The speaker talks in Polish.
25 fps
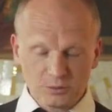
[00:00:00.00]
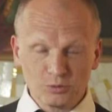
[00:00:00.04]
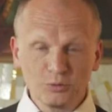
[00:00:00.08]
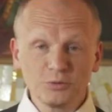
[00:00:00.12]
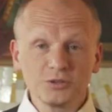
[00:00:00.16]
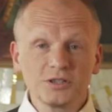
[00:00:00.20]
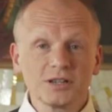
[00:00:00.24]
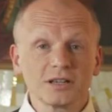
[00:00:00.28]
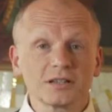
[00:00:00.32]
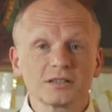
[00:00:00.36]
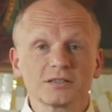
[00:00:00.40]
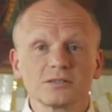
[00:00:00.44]

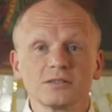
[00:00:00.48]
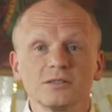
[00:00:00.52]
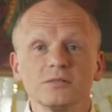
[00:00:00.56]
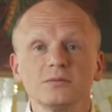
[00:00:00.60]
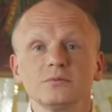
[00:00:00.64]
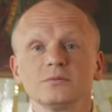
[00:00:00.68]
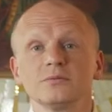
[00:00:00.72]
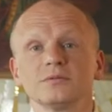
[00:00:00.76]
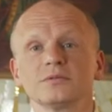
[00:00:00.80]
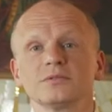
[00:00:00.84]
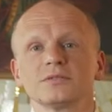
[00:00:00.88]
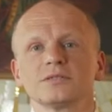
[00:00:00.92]
Ludzie
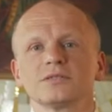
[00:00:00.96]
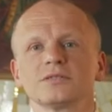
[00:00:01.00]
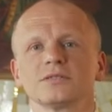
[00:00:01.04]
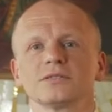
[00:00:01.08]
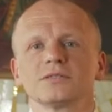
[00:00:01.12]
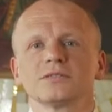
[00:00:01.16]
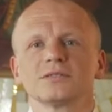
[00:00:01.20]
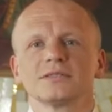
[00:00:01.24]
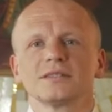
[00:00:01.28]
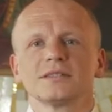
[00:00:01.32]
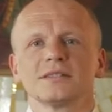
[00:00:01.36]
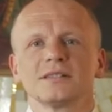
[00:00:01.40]
chcą
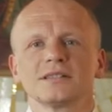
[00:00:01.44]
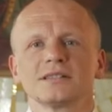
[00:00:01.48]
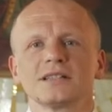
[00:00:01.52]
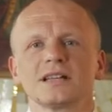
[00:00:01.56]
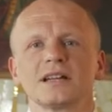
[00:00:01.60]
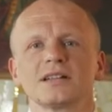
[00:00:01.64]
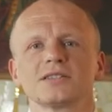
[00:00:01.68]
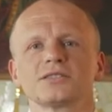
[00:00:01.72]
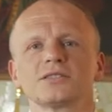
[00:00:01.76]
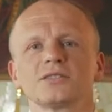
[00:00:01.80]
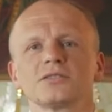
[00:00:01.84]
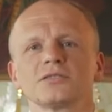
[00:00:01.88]

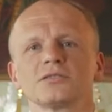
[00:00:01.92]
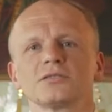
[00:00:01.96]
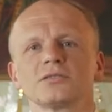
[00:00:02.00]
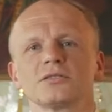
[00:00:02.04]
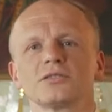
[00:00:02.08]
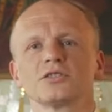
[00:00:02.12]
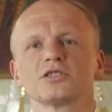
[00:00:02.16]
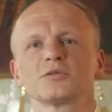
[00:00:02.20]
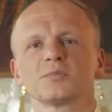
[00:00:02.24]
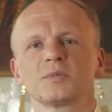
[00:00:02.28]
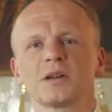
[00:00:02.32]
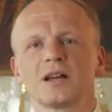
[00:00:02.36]
zaraz się
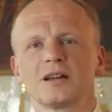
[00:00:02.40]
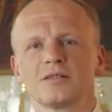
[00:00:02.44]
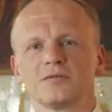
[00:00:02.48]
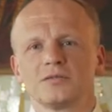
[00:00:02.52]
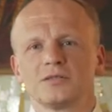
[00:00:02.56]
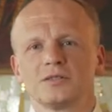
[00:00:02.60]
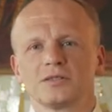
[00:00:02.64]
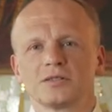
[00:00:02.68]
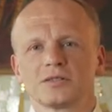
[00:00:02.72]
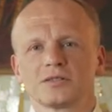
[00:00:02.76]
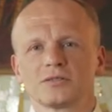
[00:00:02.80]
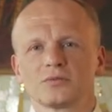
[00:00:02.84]

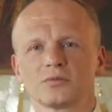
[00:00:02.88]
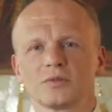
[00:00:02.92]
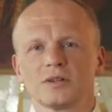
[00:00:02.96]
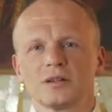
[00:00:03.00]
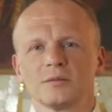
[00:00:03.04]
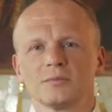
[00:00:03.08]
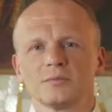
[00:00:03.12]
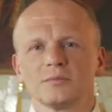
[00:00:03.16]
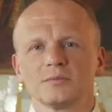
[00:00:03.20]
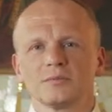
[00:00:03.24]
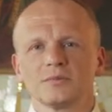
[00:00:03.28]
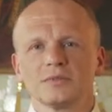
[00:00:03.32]
rozprawić ze
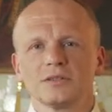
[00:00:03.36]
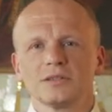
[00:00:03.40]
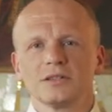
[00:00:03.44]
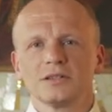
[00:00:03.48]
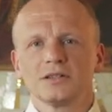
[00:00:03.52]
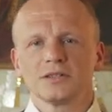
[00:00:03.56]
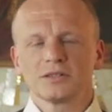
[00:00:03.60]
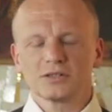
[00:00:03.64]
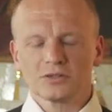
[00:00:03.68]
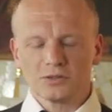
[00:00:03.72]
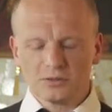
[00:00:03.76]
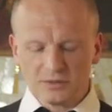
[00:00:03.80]
złem.
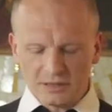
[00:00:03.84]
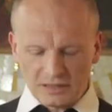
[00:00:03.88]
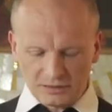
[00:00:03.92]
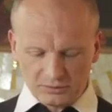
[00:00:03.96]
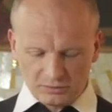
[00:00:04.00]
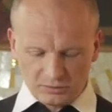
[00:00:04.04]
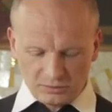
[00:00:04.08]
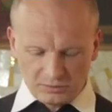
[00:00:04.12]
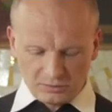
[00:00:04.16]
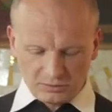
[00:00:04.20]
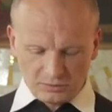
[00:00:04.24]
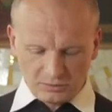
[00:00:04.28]
Co na
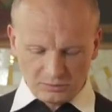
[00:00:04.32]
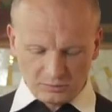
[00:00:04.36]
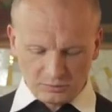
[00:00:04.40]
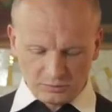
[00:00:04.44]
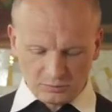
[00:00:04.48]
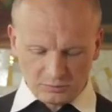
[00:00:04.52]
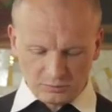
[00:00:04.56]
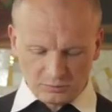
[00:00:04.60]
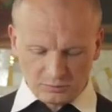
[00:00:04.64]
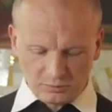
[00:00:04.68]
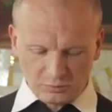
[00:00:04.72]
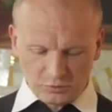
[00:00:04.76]
to
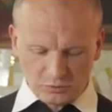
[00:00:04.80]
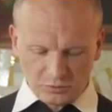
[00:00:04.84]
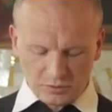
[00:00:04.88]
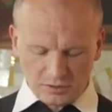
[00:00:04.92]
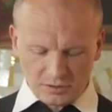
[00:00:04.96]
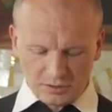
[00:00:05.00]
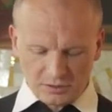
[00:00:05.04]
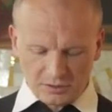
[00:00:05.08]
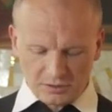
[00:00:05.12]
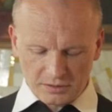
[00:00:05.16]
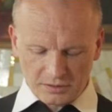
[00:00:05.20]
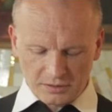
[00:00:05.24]

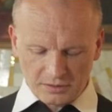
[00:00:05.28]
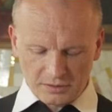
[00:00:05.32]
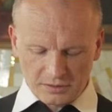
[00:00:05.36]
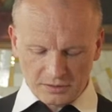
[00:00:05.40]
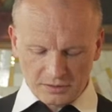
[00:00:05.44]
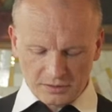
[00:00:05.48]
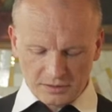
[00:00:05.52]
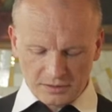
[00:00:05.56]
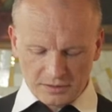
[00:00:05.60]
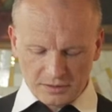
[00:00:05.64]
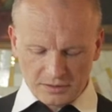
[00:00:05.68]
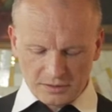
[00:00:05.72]
Bóg?
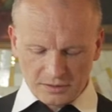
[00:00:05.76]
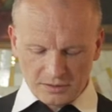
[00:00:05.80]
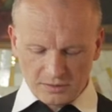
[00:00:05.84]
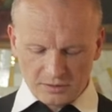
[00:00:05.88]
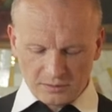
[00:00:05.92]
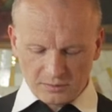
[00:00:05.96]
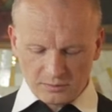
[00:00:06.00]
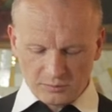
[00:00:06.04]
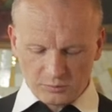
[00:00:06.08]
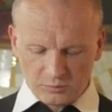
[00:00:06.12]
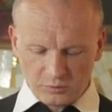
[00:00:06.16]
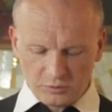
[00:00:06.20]

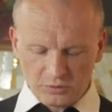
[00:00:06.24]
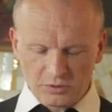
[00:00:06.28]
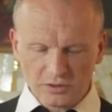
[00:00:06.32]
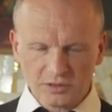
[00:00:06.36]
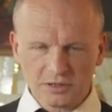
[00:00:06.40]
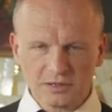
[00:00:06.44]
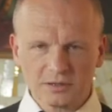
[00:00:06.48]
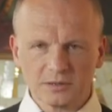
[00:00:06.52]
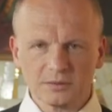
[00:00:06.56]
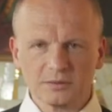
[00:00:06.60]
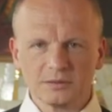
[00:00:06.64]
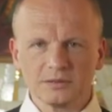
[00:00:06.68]

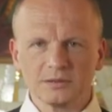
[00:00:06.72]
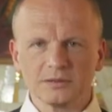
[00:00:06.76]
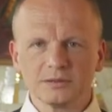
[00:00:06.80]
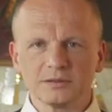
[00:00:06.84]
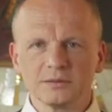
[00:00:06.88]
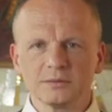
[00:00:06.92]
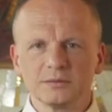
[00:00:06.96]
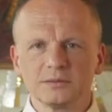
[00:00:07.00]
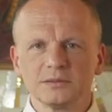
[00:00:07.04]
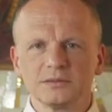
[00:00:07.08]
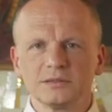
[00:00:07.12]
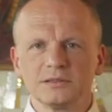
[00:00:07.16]
Bóg
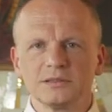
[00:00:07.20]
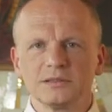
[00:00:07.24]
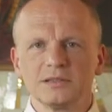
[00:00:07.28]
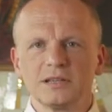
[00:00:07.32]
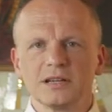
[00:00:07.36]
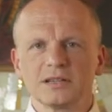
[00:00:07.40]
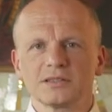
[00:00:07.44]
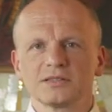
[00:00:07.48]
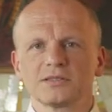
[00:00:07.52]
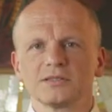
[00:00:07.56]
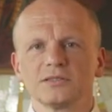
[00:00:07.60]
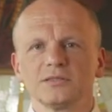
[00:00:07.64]

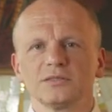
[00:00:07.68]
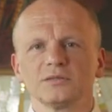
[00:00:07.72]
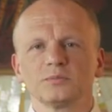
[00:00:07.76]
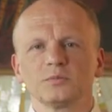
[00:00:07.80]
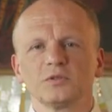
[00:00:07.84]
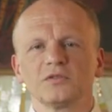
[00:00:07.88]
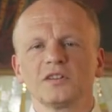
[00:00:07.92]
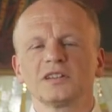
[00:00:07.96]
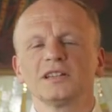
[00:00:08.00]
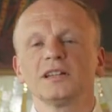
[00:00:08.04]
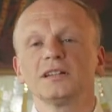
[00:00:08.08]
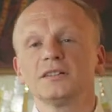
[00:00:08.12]
jasno
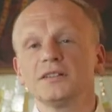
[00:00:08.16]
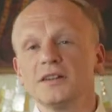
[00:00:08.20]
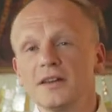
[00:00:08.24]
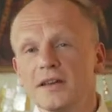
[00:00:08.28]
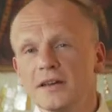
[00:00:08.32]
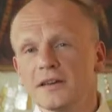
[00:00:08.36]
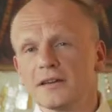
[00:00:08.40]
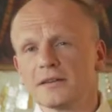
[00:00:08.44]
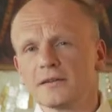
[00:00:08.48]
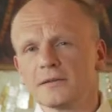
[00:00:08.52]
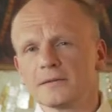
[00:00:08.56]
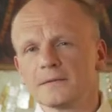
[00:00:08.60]
odpowiada
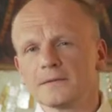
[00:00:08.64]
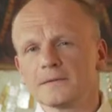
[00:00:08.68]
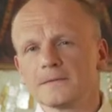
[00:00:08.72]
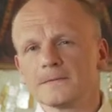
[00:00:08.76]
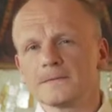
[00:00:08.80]
nie.